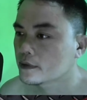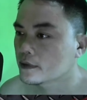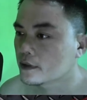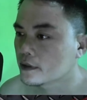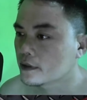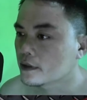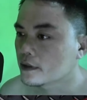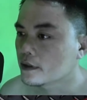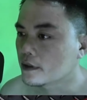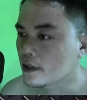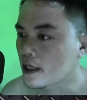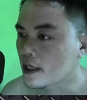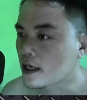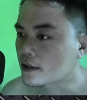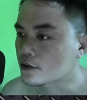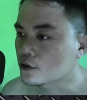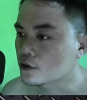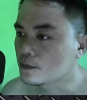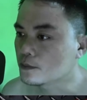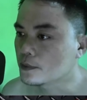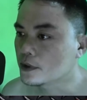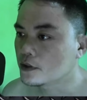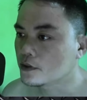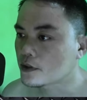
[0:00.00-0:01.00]
Reaction
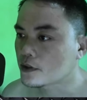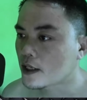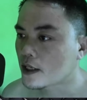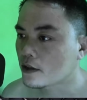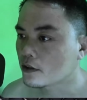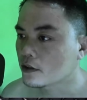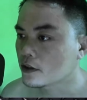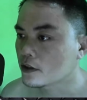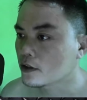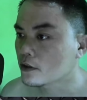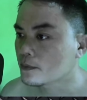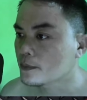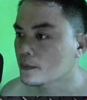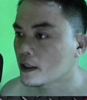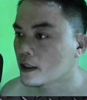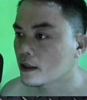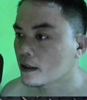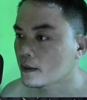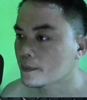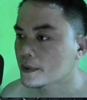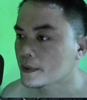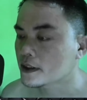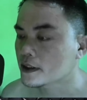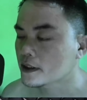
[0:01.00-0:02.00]
video tayo ngayon mga
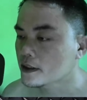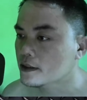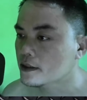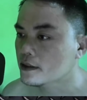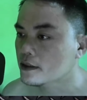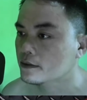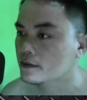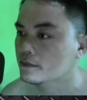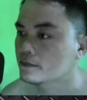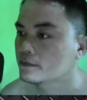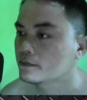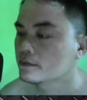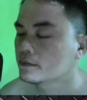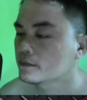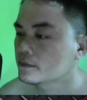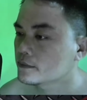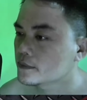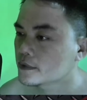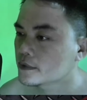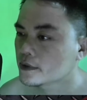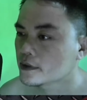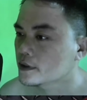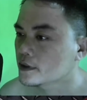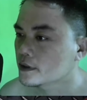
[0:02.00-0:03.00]
kapatid.
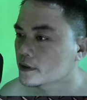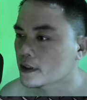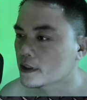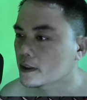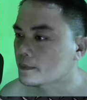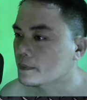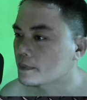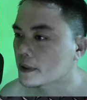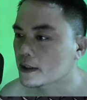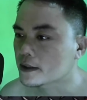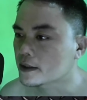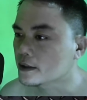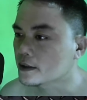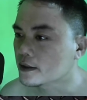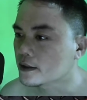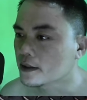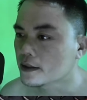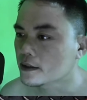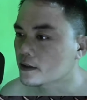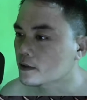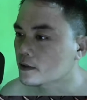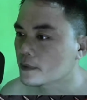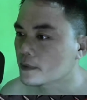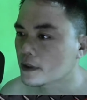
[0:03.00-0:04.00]
Napakatindi
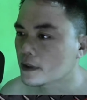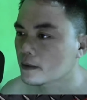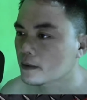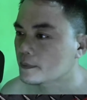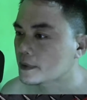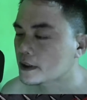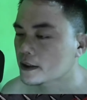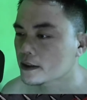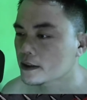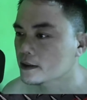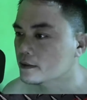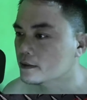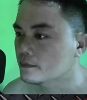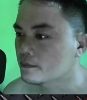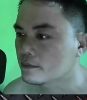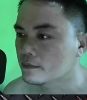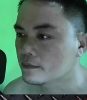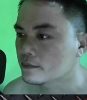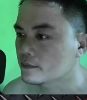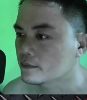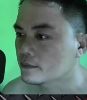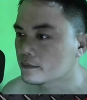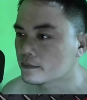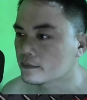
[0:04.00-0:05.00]
nito mga kapatid.
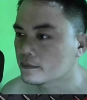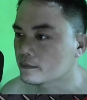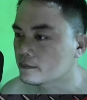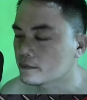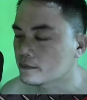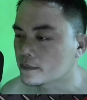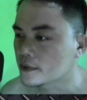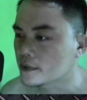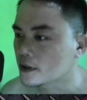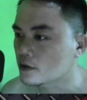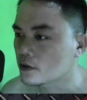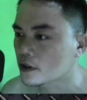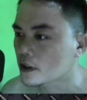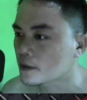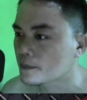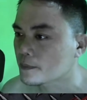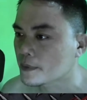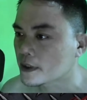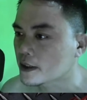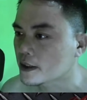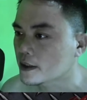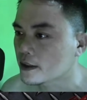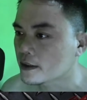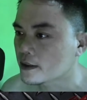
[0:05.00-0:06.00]
Hindi ko
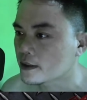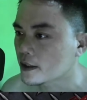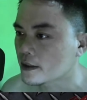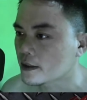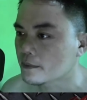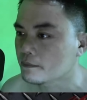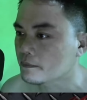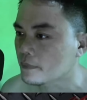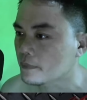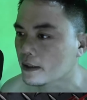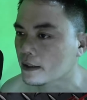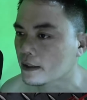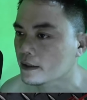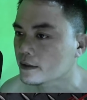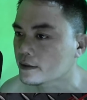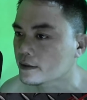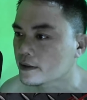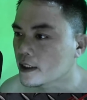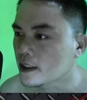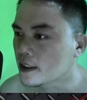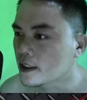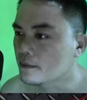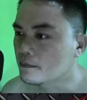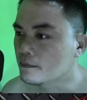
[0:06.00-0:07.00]
nakipaghihintayin pa.
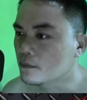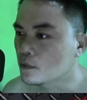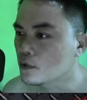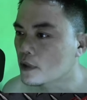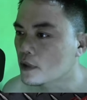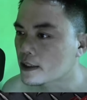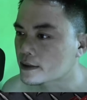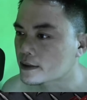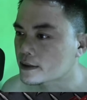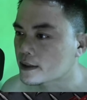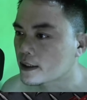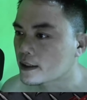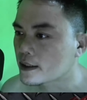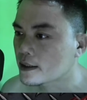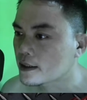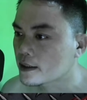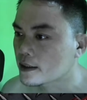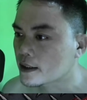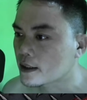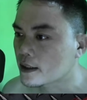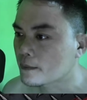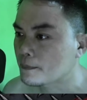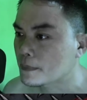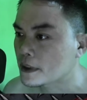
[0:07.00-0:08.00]
Mula sa
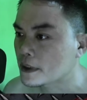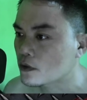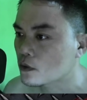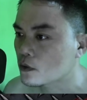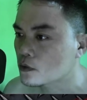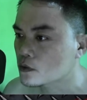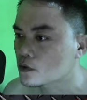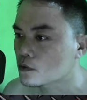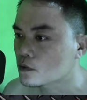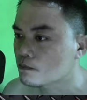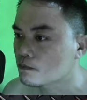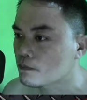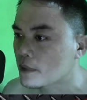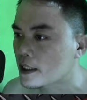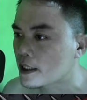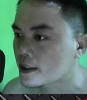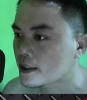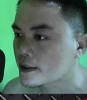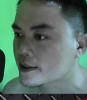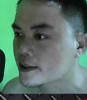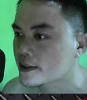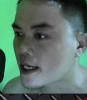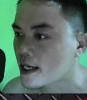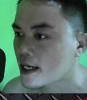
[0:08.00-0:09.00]
ikapitong sumpa ng
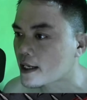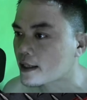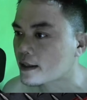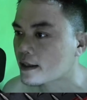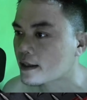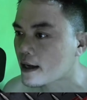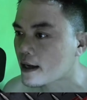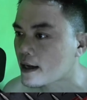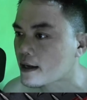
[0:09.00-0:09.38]
chakra.